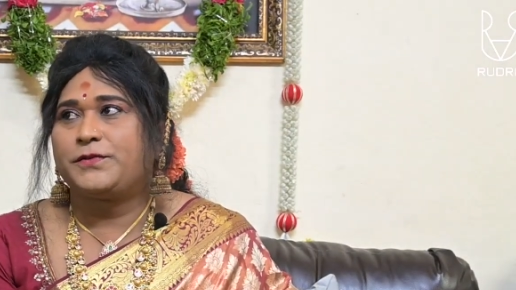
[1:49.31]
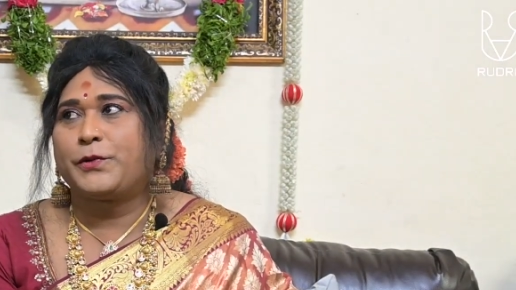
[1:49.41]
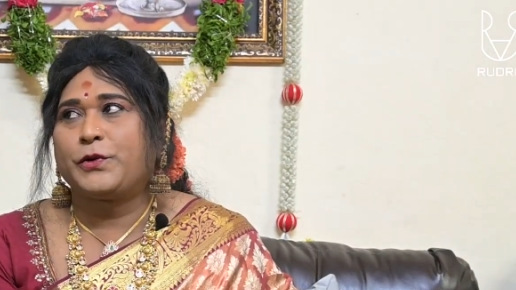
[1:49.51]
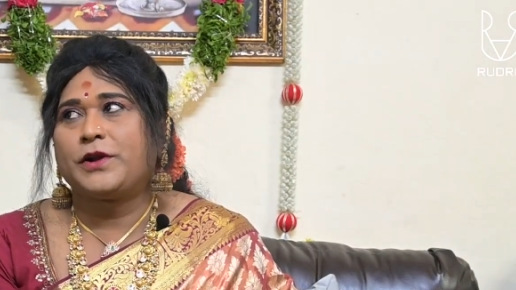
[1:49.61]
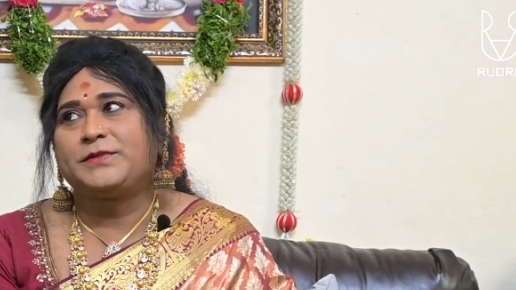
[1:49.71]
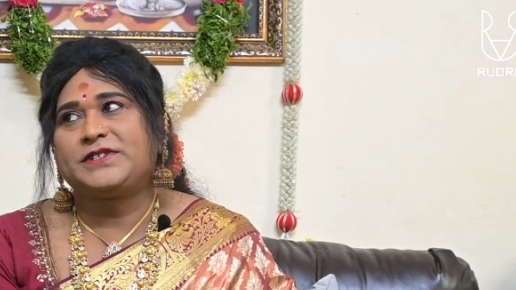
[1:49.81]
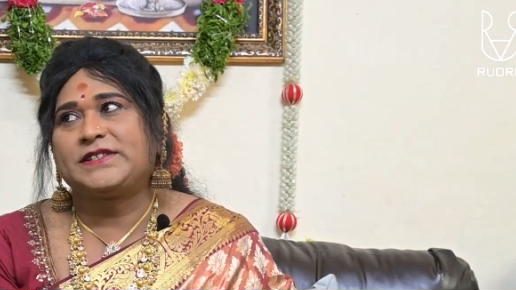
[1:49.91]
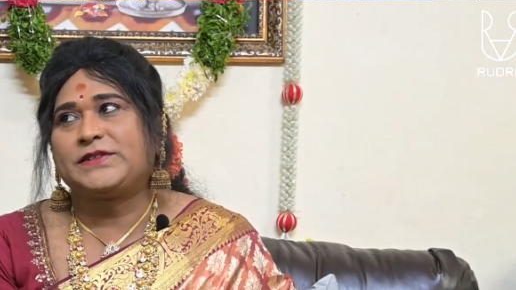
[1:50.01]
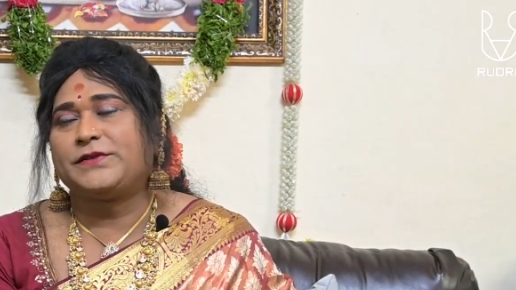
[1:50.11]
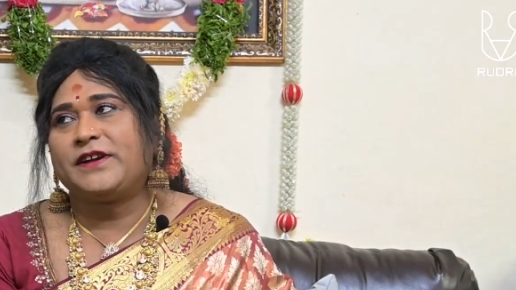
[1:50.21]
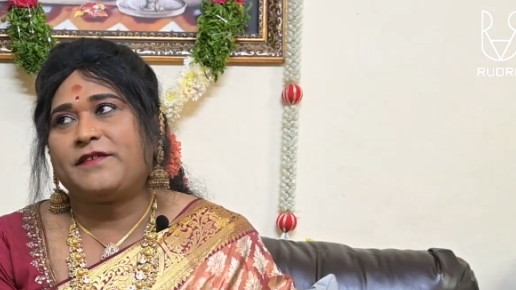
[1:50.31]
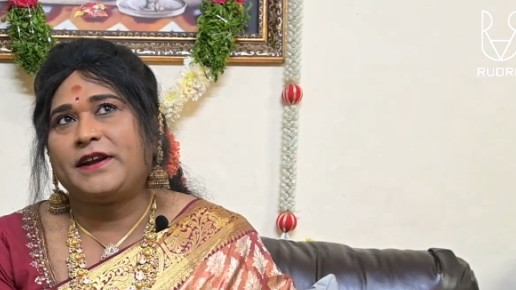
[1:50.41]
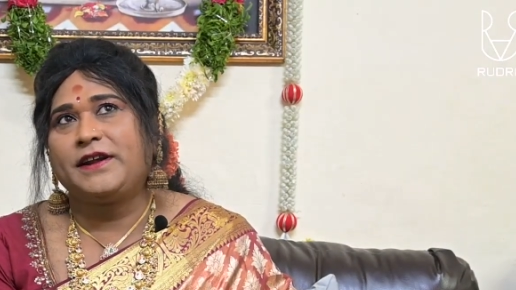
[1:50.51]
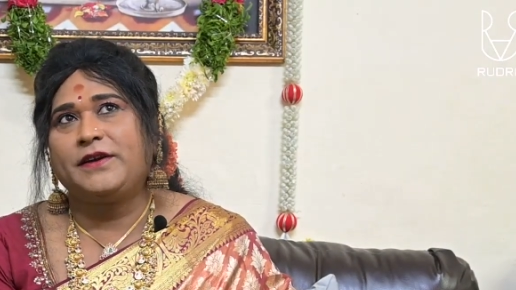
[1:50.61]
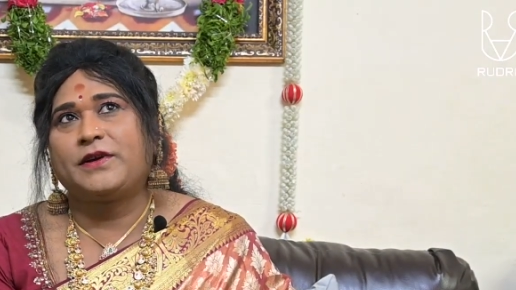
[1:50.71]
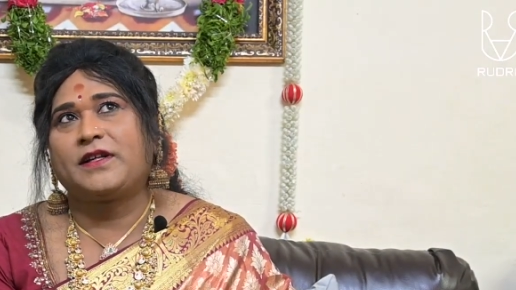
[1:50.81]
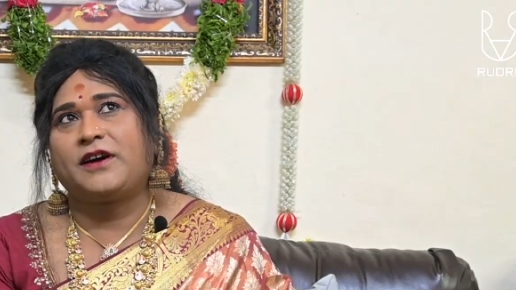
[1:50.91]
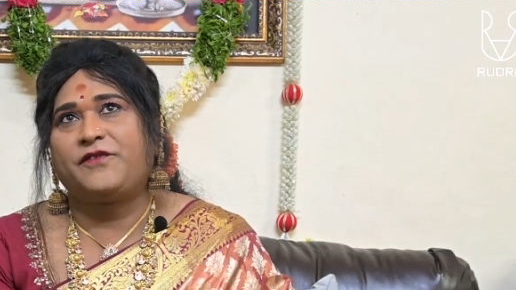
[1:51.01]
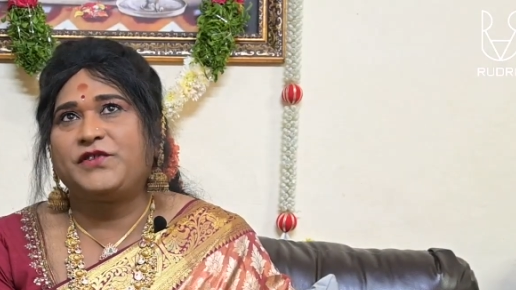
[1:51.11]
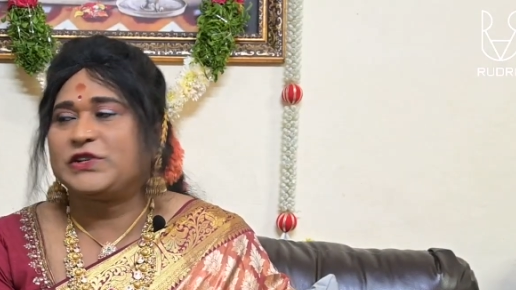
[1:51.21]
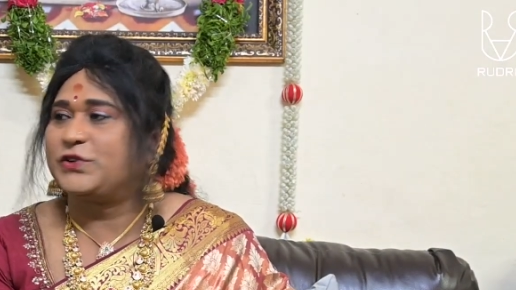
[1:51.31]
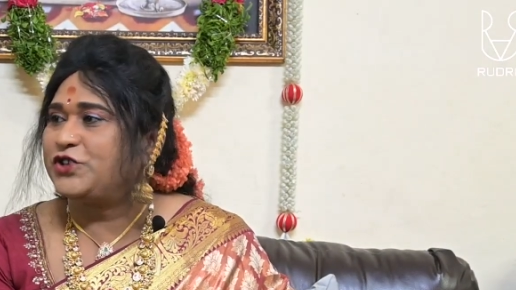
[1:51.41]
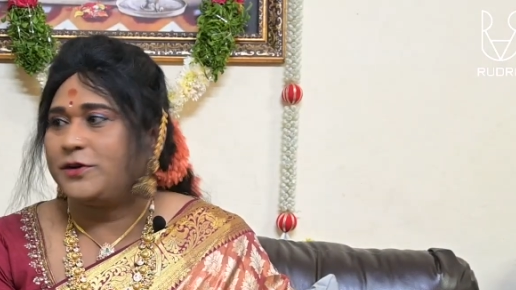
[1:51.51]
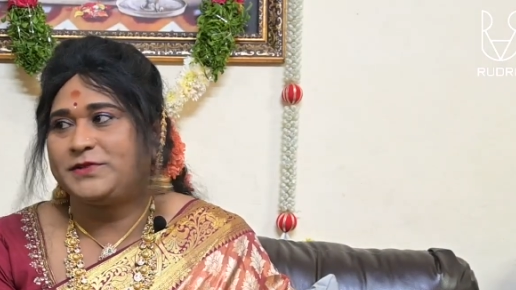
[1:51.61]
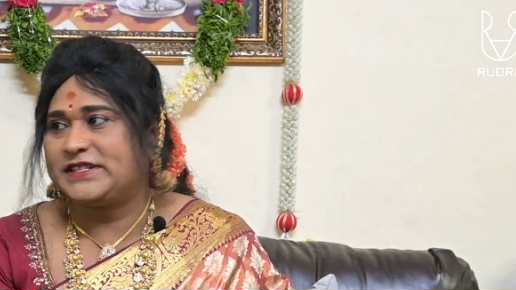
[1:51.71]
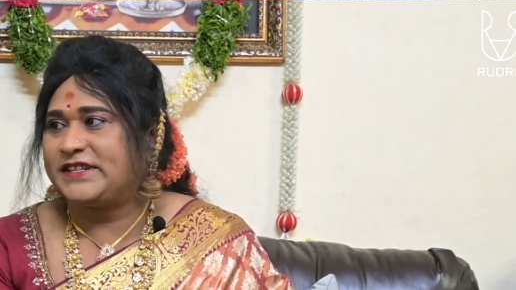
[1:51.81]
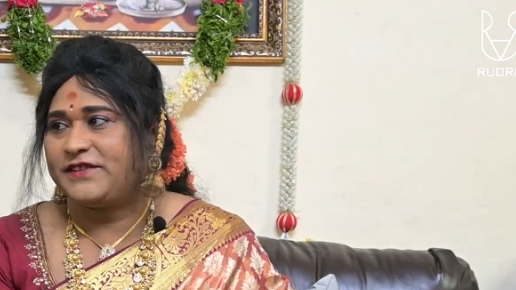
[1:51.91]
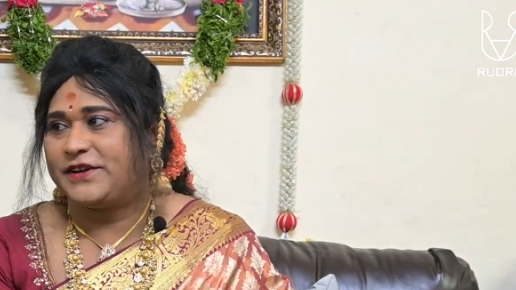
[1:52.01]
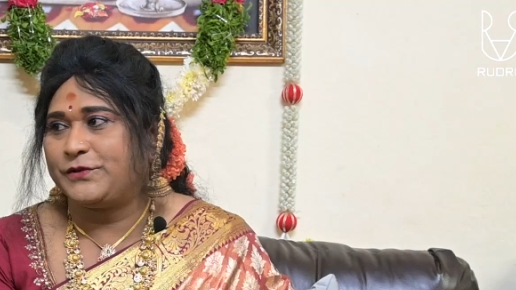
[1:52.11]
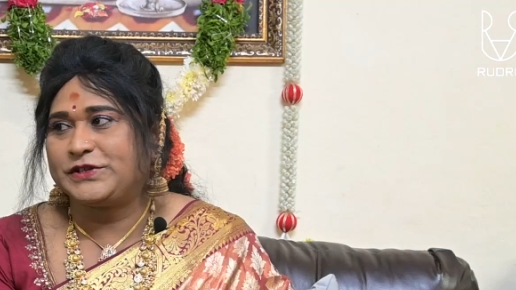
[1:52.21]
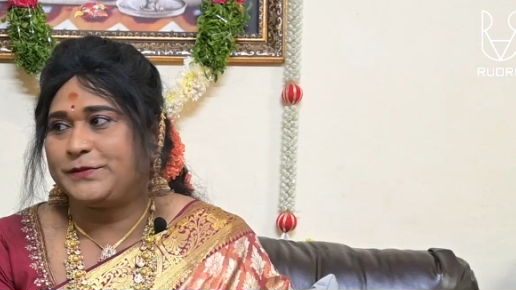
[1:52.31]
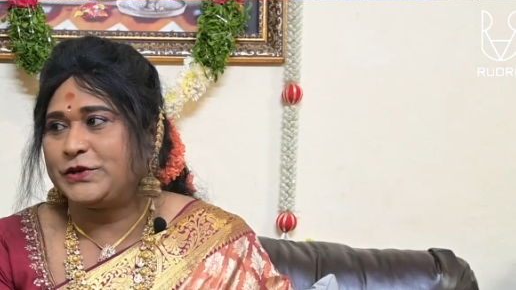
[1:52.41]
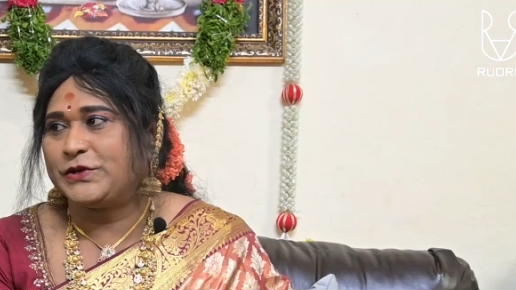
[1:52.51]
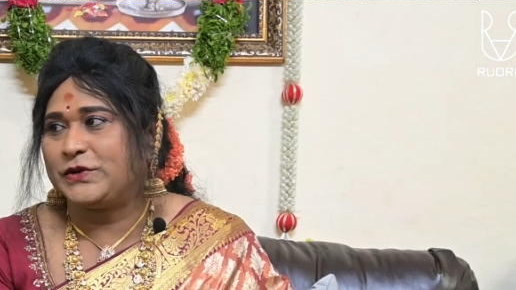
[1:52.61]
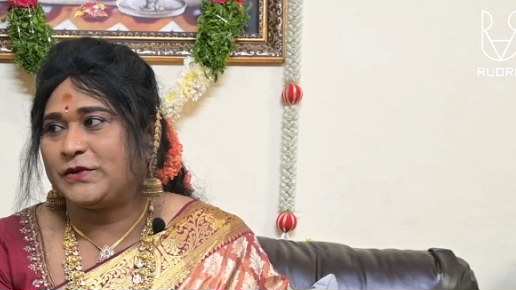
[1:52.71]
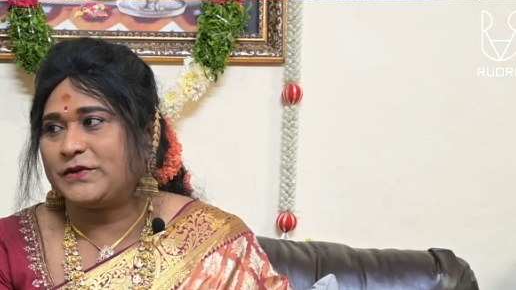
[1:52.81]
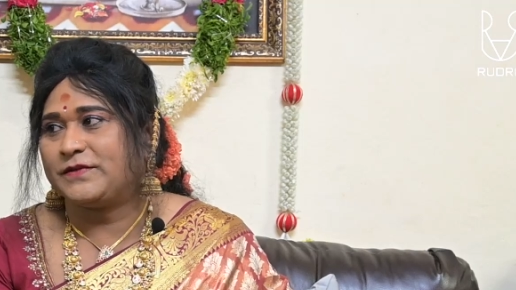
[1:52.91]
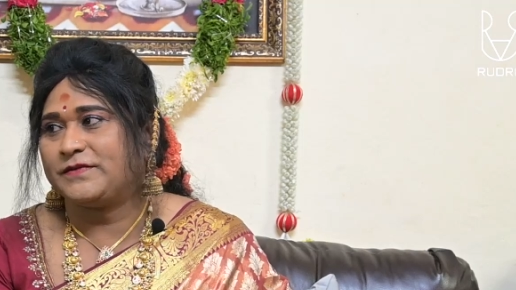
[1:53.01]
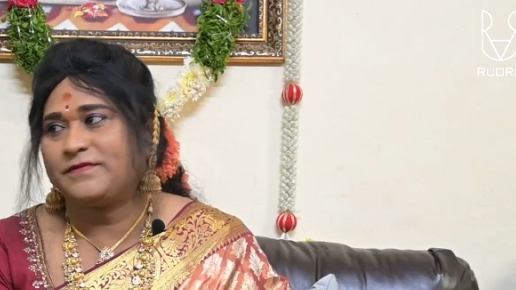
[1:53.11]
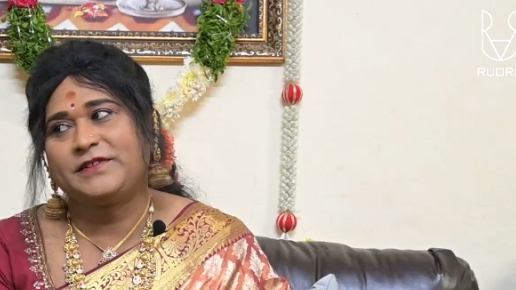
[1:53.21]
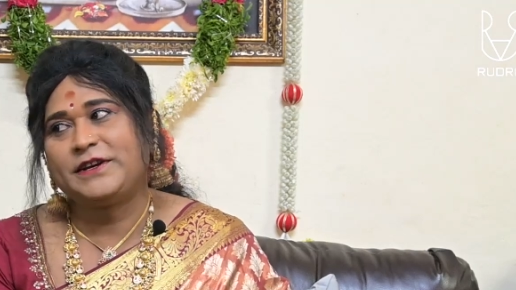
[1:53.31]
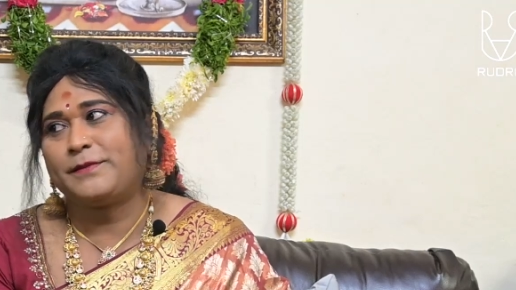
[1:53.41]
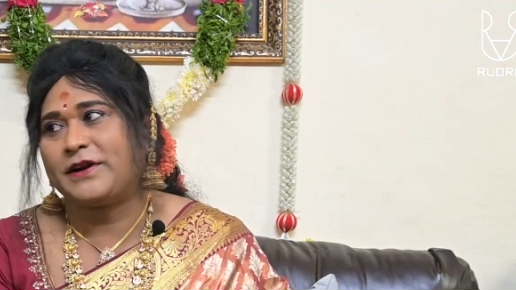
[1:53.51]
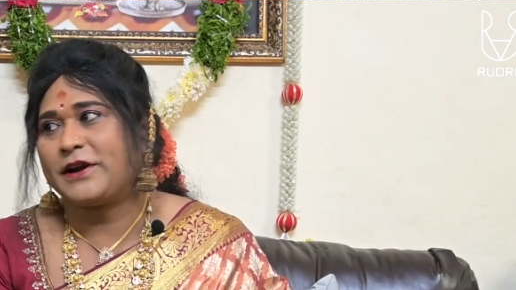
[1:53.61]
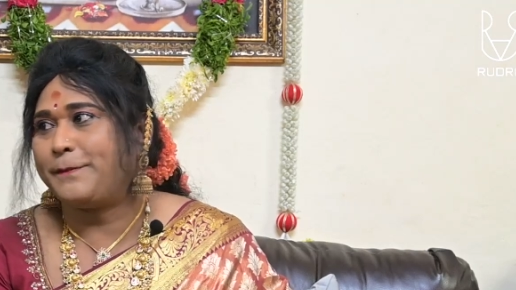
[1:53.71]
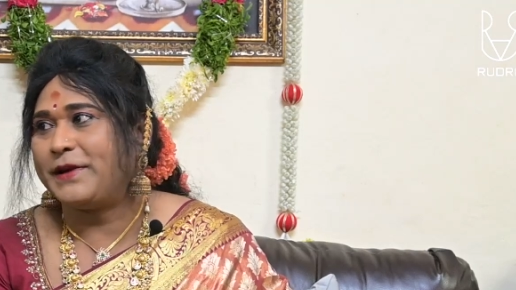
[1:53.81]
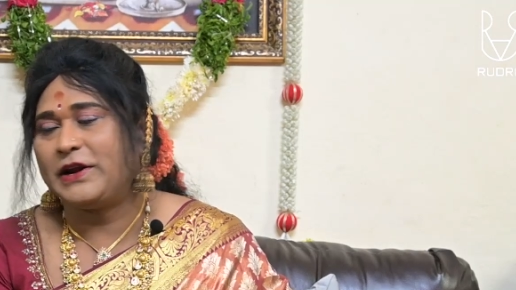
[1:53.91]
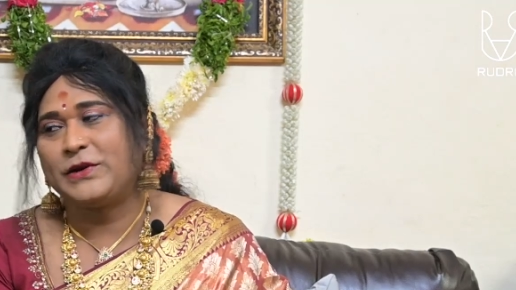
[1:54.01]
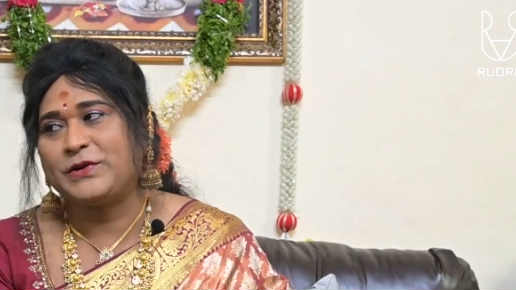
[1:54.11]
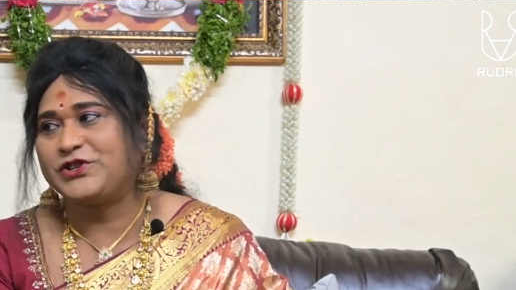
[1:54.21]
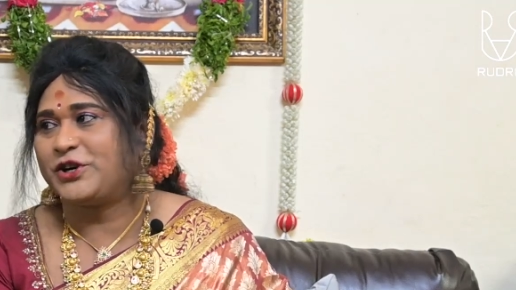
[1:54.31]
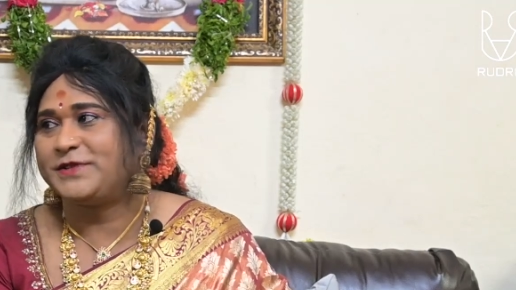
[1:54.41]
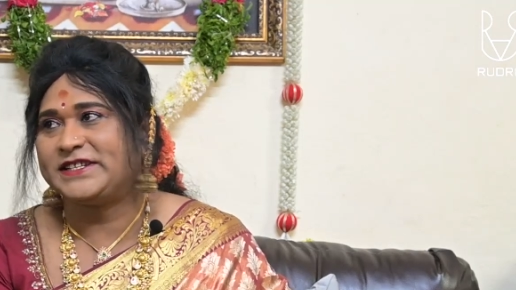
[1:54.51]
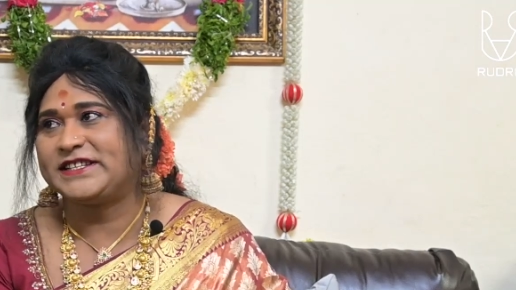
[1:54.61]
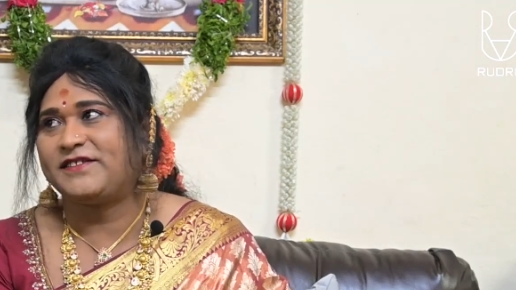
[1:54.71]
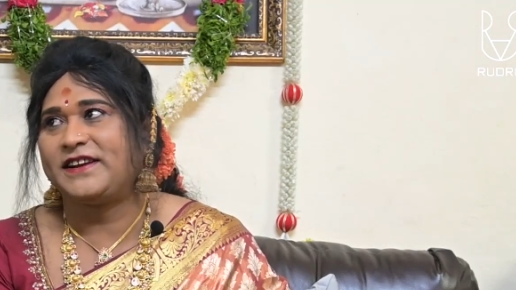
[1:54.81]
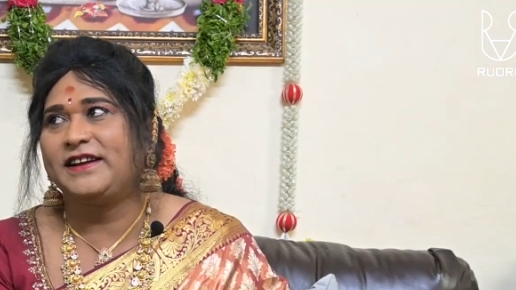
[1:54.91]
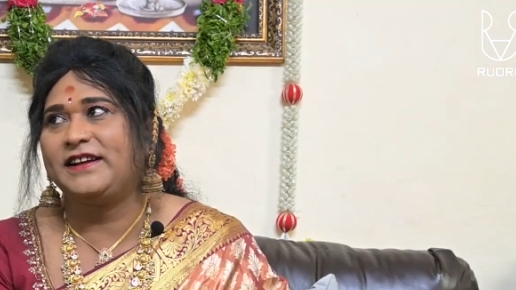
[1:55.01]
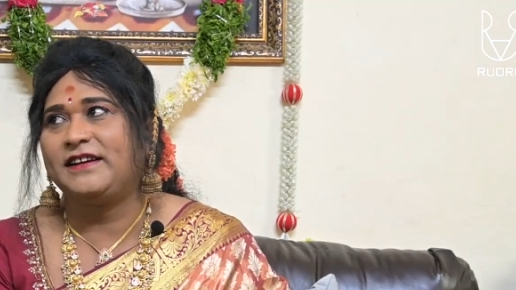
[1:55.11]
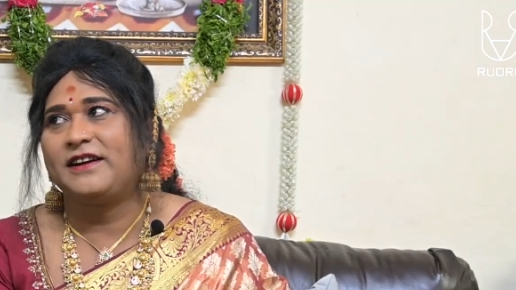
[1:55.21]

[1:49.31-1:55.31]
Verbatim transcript: ప్రోగ్రామ్ చేస్తూ ఉండేవాడిని ఒక ఆఫీస్లో జాబ్ చేసేవాడిని ఓసిపిటీలో కేఎంఆర్ కంపెనీలో ఒక జాబ్ చేసేవాడిని